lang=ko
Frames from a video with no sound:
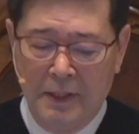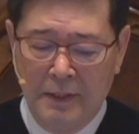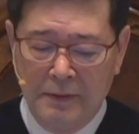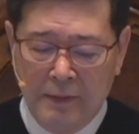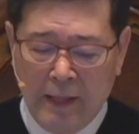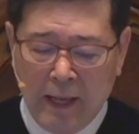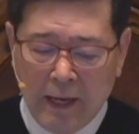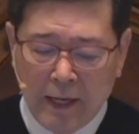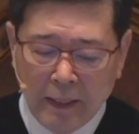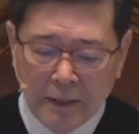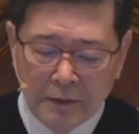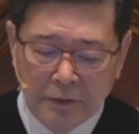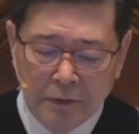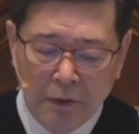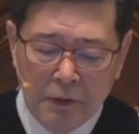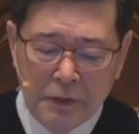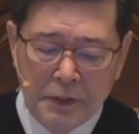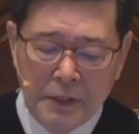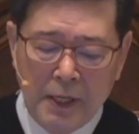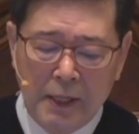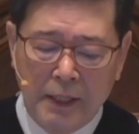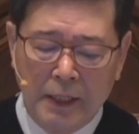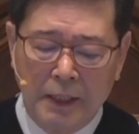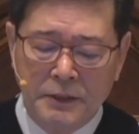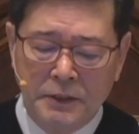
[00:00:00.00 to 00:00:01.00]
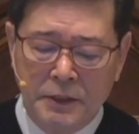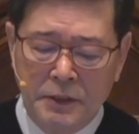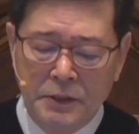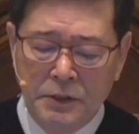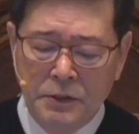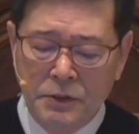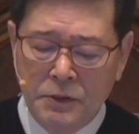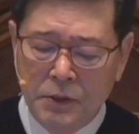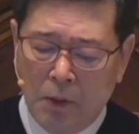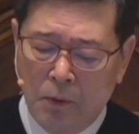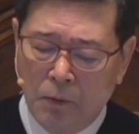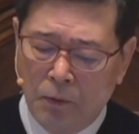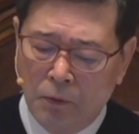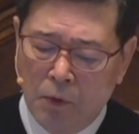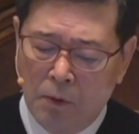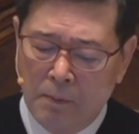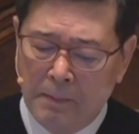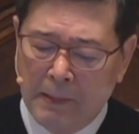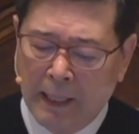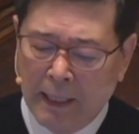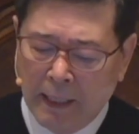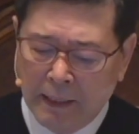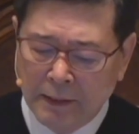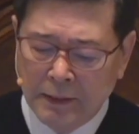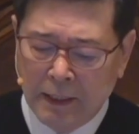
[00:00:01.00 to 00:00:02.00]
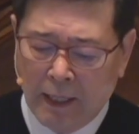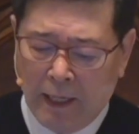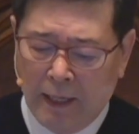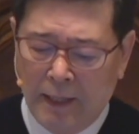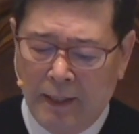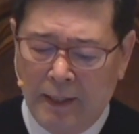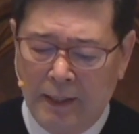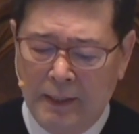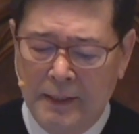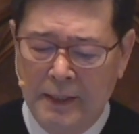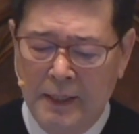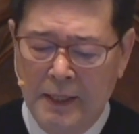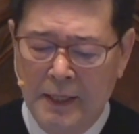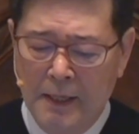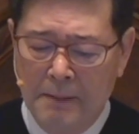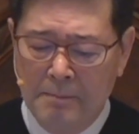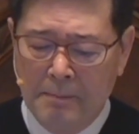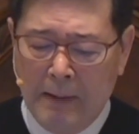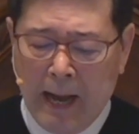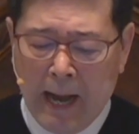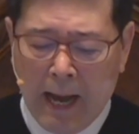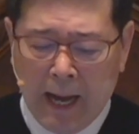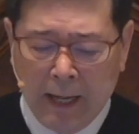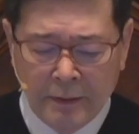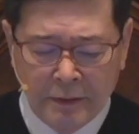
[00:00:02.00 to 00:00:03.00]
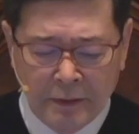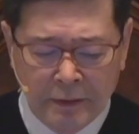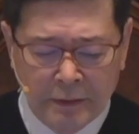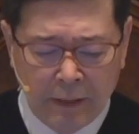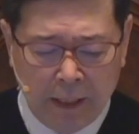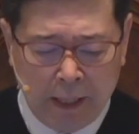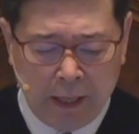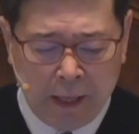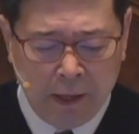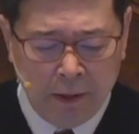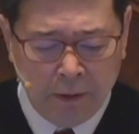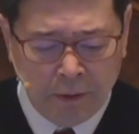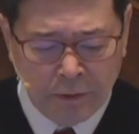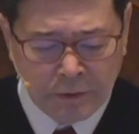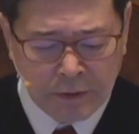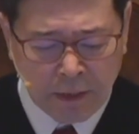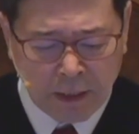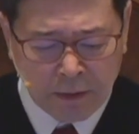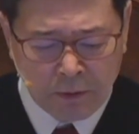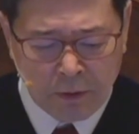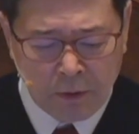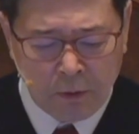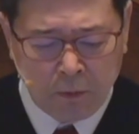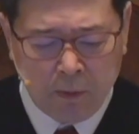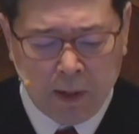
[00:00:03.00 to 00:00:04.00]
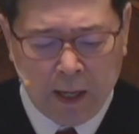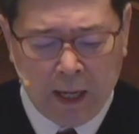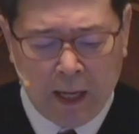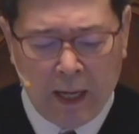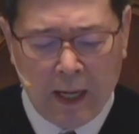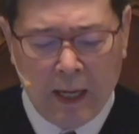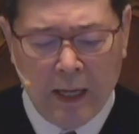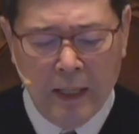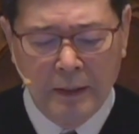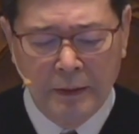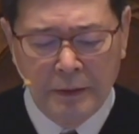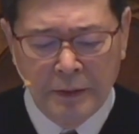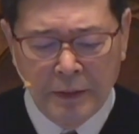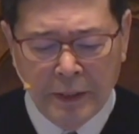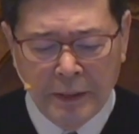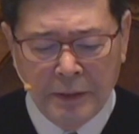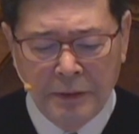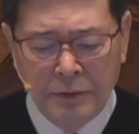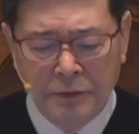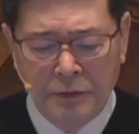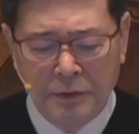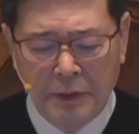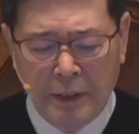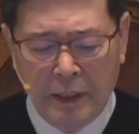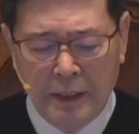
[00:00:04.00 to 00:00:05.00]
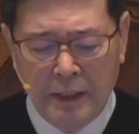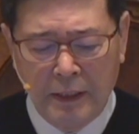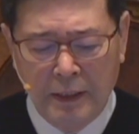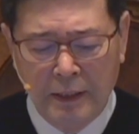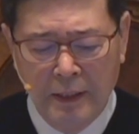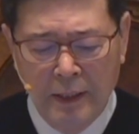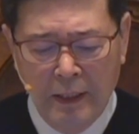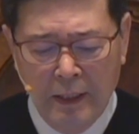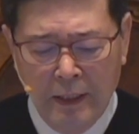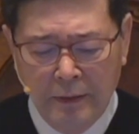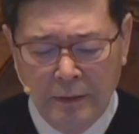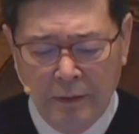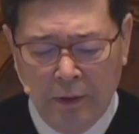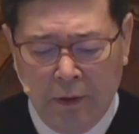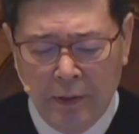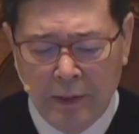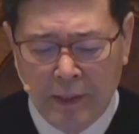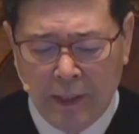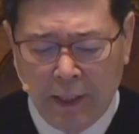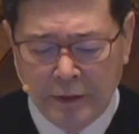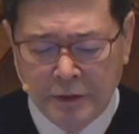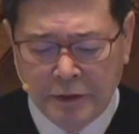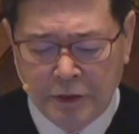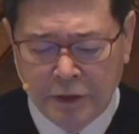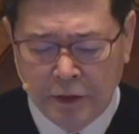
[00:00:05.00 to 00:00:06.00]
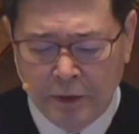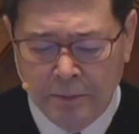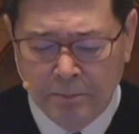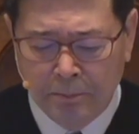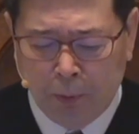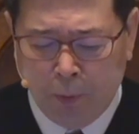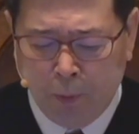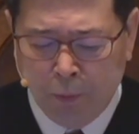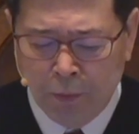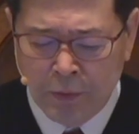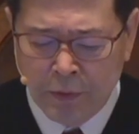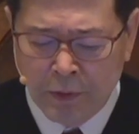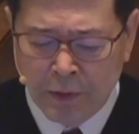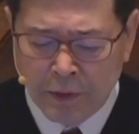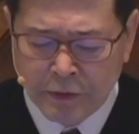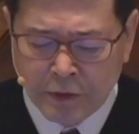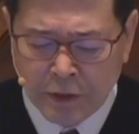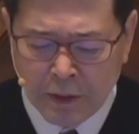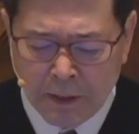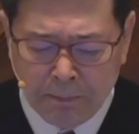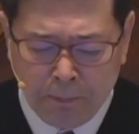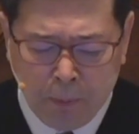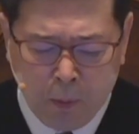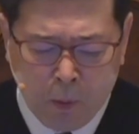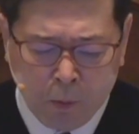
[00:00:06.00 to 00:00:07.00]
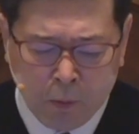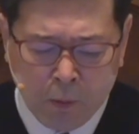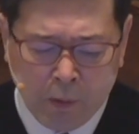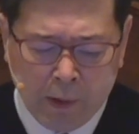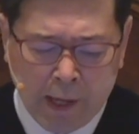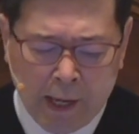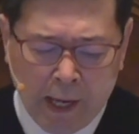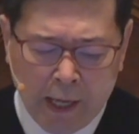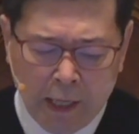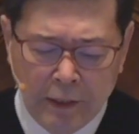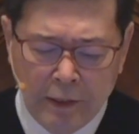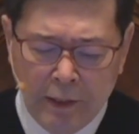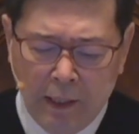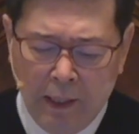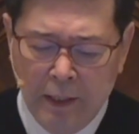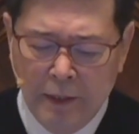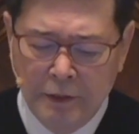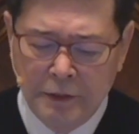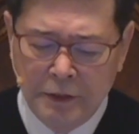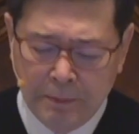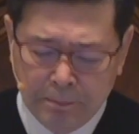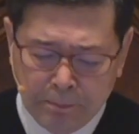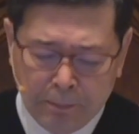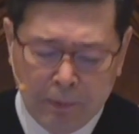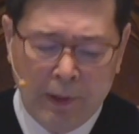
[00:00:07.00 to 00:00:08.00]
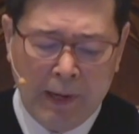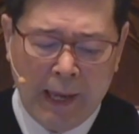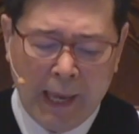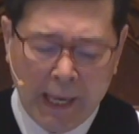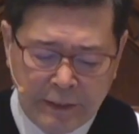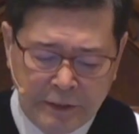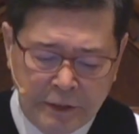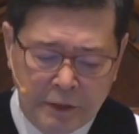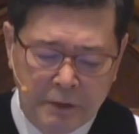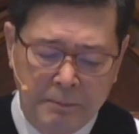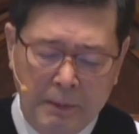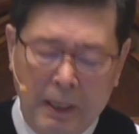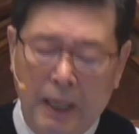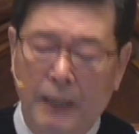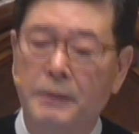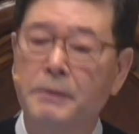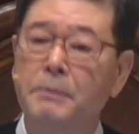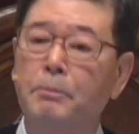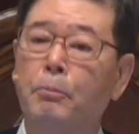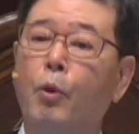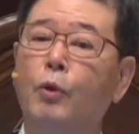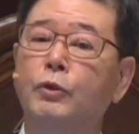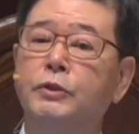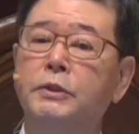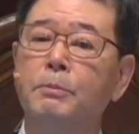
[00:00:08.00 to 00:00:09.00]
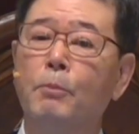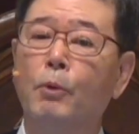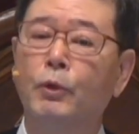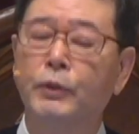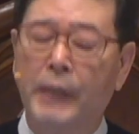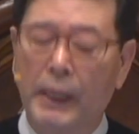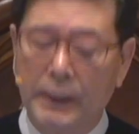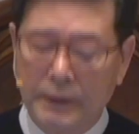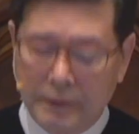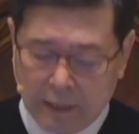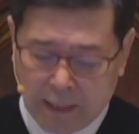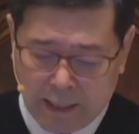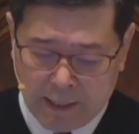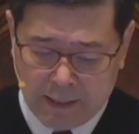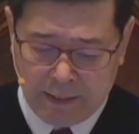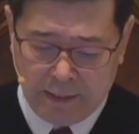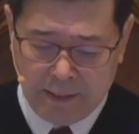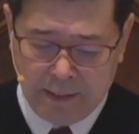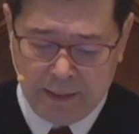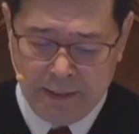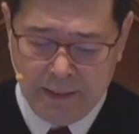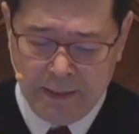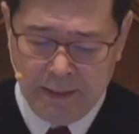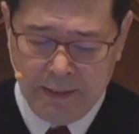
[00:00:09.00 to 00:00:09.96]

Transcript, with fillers: 내가 너희에게 진정으로 말한다. 많은 애언자들과 의인들이 너희가 지금 보는 것을 보고 싶어 했지만 보지 못했다.